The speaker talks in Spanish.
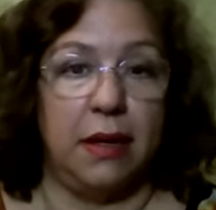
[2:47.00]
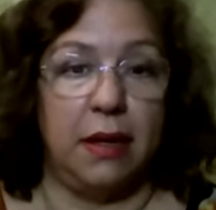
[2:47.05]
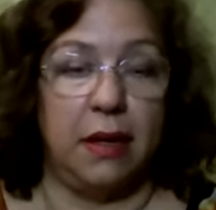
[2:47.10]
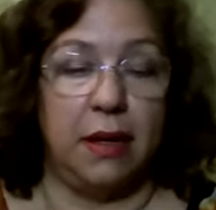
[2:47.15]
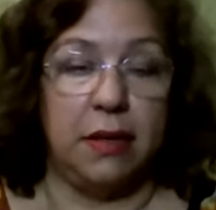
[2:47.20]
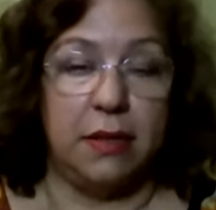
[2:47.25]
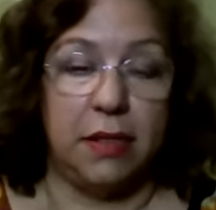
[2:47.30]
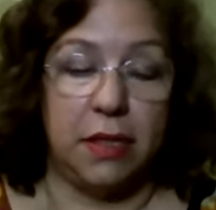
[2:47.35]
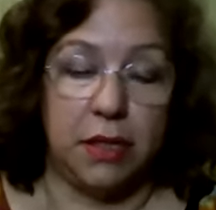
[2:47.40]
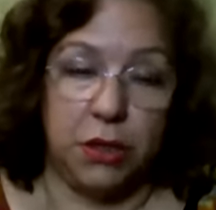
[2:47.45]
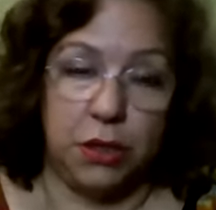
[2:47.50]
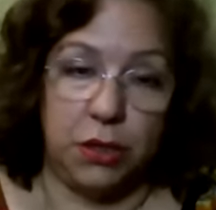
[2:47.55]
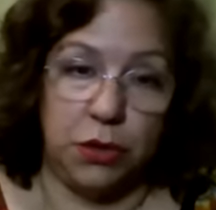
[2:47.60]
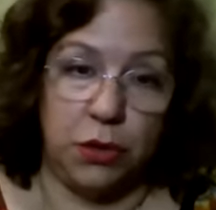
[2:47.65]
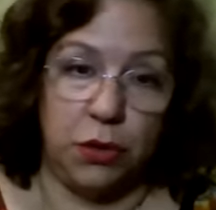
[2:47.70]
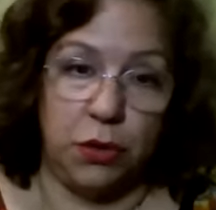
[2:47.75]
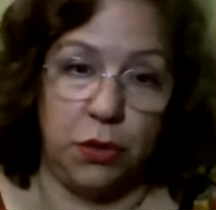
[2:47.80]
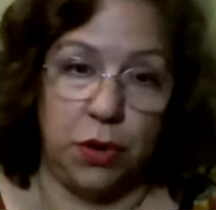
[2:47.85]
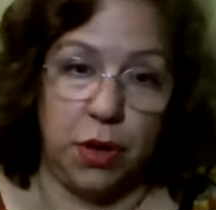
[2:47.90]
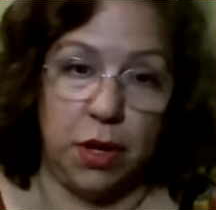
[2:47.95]
eh,
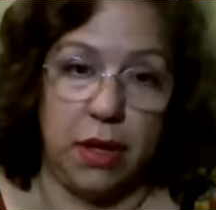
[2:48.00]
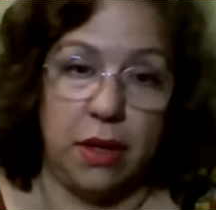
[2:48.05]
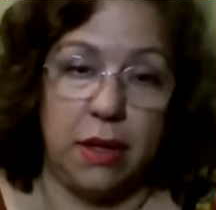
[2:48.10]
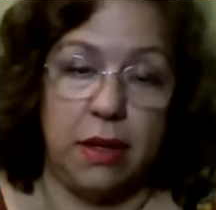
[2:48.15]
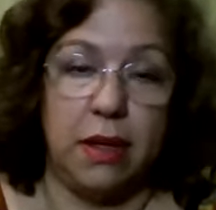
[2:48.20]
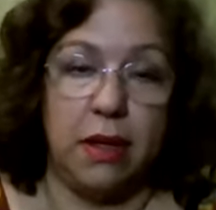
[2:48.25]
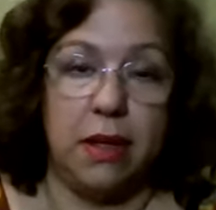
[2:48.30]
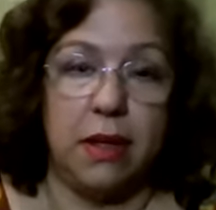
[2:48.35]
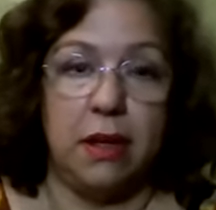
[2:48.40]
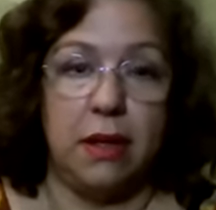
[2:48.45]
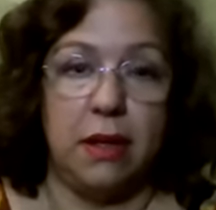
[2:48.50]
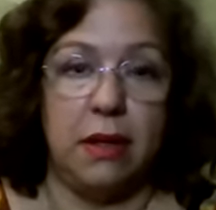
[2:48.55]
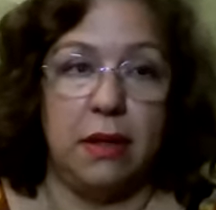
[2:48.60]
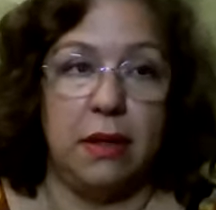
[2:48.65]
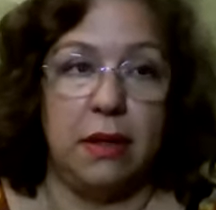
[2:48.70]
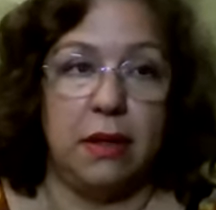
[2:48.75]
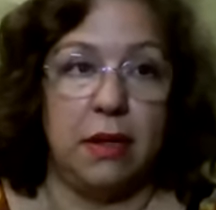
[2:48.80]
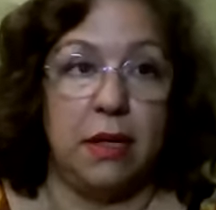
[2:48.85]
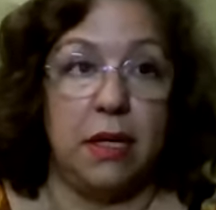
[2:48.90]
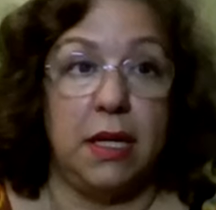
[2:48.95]
hacer yoga,
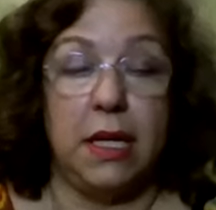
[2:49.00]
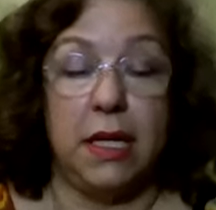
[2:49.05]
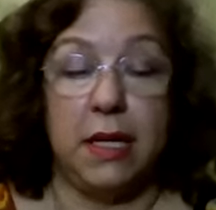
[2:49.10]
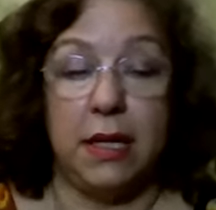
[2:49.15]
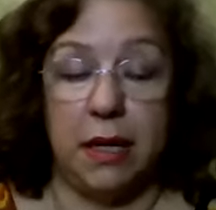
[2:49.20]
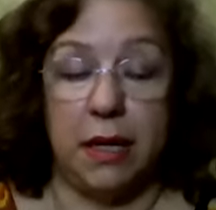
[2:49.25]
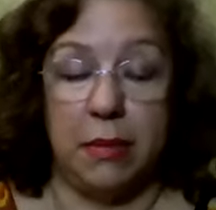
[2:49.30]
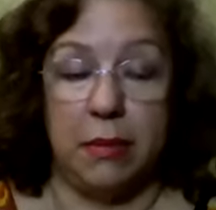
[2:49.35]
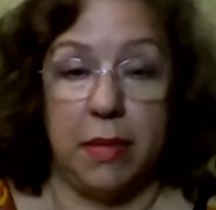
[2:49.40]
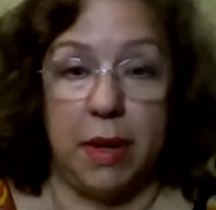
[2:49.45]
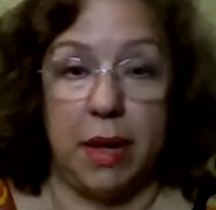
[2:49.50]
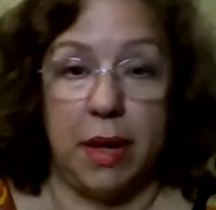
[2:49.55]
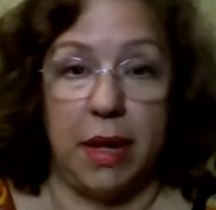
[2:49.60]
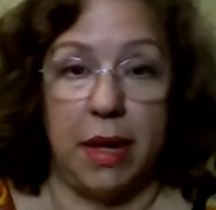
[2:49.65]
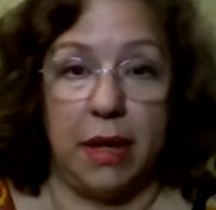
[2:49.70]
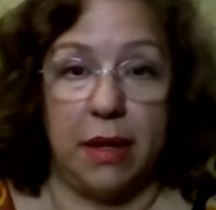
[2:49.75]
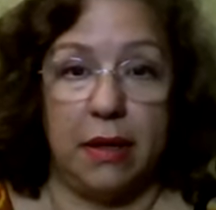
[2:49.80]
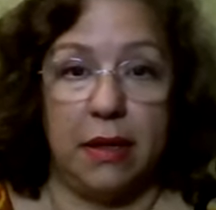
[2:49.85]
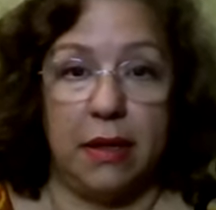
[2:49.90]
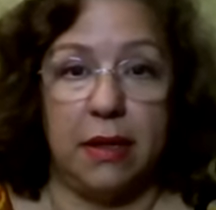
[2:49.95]
ir al
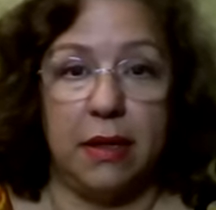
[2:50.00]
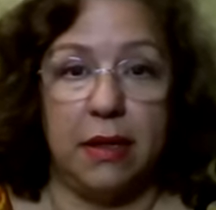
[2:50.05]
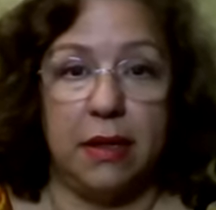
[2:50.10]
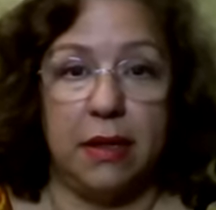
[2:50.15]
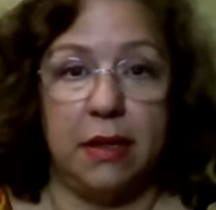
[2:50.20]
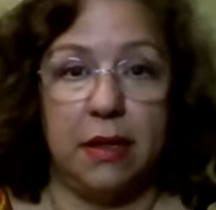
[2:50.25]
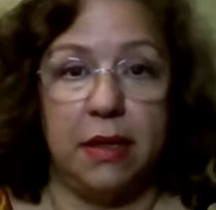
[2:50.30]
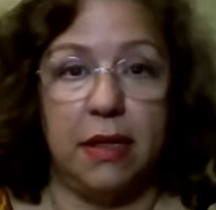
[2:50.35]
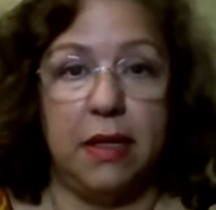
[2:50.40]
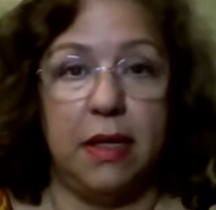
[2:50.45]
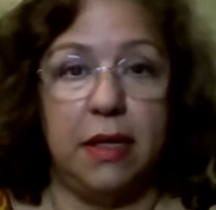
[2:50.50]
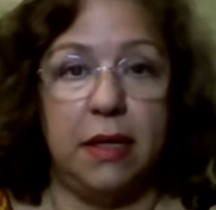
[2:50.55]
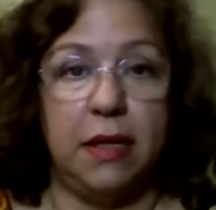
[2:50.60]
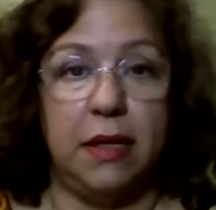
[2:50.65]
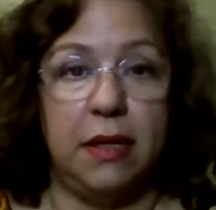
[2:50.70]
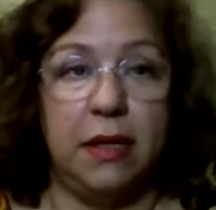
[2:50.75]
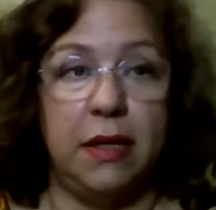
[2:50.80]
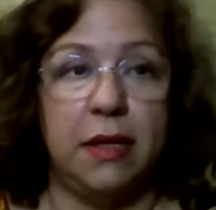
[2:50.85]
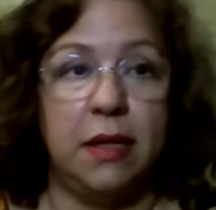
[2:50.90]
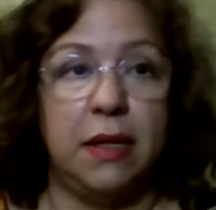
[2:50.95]
mar,
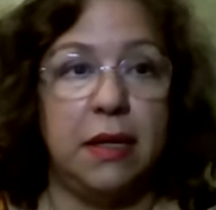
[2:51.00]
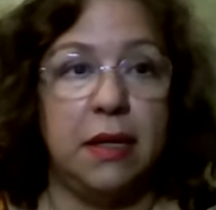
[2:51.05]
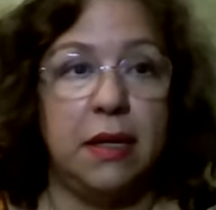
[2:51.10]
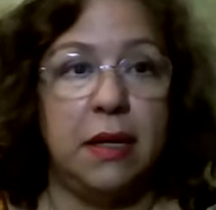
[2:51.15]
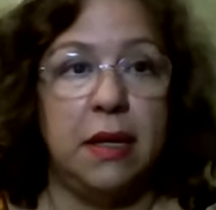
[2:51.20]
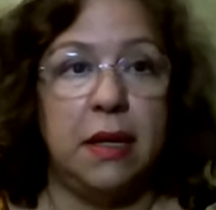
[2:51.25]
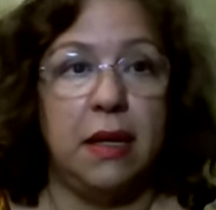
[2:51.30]
ir